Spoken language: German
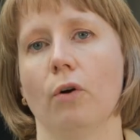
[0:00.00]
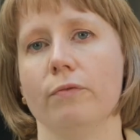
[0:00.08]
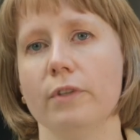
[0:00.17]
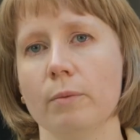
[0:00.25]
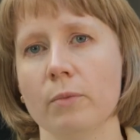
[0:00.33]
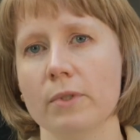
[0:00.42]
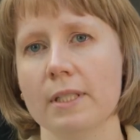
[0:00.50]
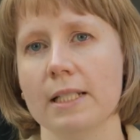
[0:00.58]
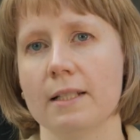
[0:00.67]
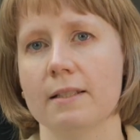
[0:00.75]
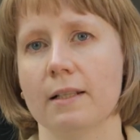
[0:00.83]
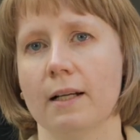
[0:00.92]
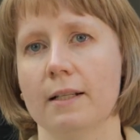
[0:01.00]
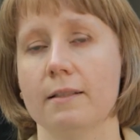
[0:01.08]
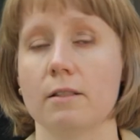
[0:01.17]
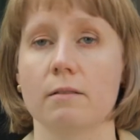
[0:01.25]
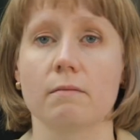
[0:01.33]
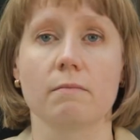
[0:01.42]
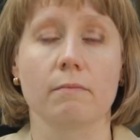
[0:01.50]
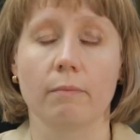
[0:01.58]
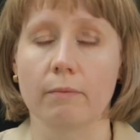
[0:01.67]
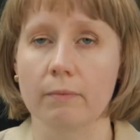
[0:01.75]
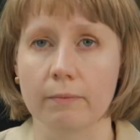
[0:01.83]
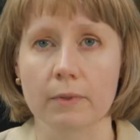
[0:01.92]
Und wir müssen jetzt als
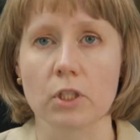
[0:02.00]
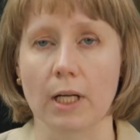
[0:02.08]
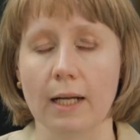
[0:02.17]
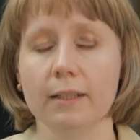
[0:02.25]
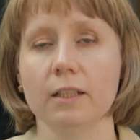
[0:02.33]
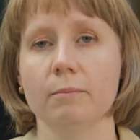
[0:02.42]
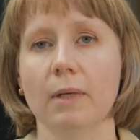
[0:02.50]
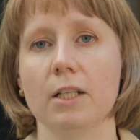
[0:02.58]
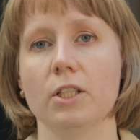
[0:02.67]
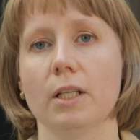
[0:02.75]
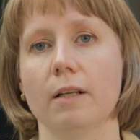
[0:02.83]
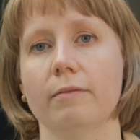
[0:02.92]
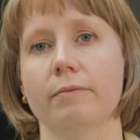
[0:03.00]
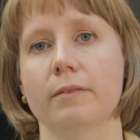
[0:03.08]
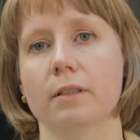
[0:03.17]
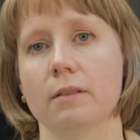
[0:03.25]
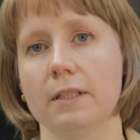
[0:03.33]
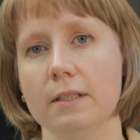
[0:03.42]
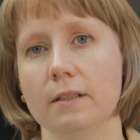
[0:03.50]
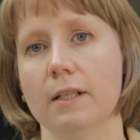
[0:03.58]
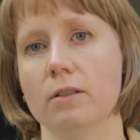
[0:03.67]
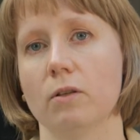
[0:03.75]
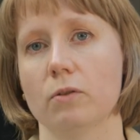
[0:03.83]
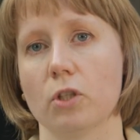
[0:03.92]
Staatengemeinschaft diese
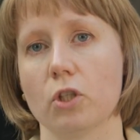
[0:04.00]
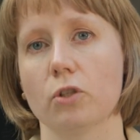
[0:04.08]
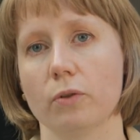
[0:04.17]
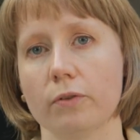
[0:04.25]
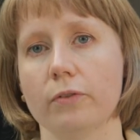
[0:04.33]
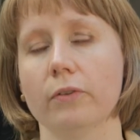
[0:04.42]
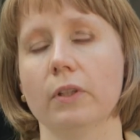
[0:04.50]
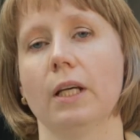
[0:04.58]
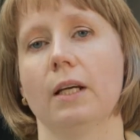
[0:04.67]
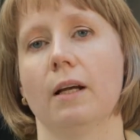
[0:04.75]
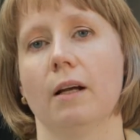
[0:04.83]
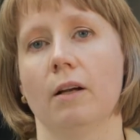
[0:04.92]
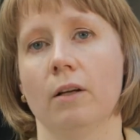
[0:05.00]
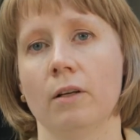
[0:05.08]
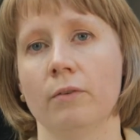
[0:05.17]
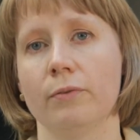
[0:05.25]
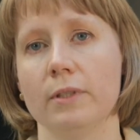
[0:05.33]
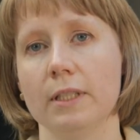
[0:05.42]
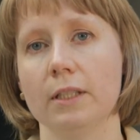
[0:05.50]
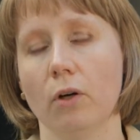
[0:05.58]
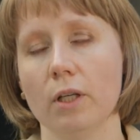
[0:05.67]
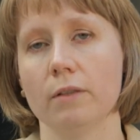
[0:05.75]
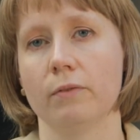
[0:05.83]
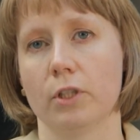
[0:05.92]
Länder unterstützen, äh, für sich
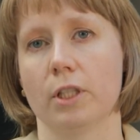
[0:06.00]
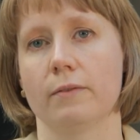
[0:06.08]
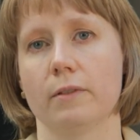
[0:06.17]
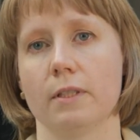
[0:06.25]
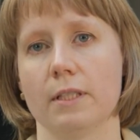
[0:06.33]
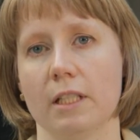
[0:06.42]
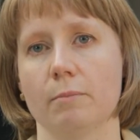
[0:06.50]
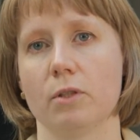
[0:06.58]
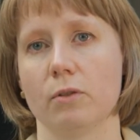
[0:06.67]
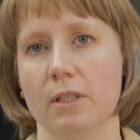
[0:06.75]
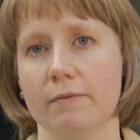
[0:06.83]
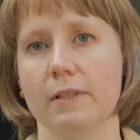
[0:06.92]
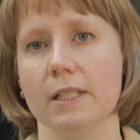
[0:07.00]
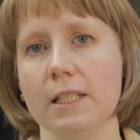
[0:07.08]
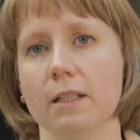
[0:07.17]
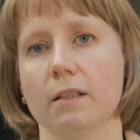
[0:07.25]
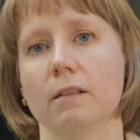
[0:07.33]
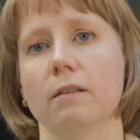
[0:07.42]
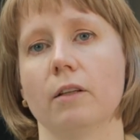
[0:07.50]
neue Wirtschaftssysteme zu definieren.